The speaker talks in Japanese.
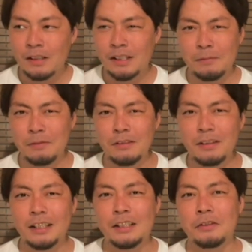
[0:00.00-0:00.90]
自分
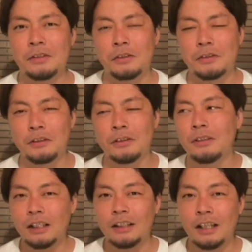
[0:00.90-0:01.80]
たちの職
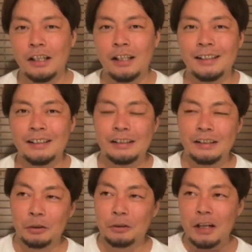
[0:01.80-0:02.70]
だったり、
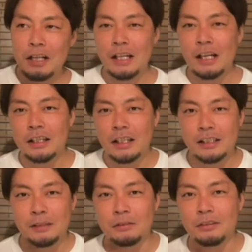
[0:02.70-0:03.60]
大人になった
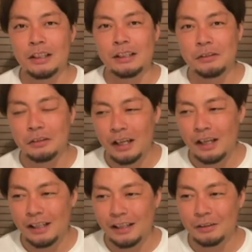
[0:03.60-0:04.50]
自分たちの
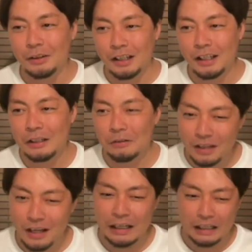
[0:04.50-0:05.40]
経験とかでいろ
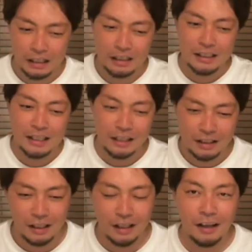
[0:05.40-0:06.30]
んな案が出され
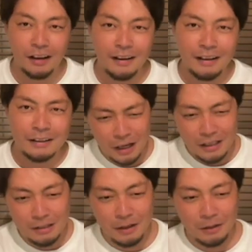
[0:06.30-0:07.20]
て、
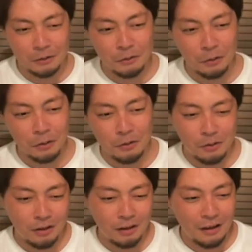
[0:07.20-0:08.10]
アニメの頃
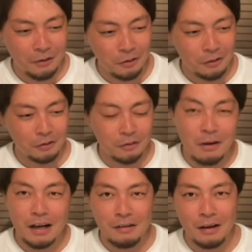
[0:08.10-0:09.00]
のあの
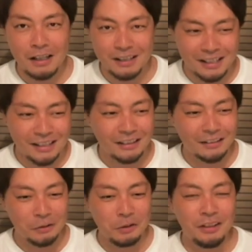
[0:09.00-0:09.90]
若々しい
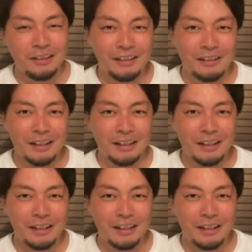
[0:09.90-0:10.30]
5人で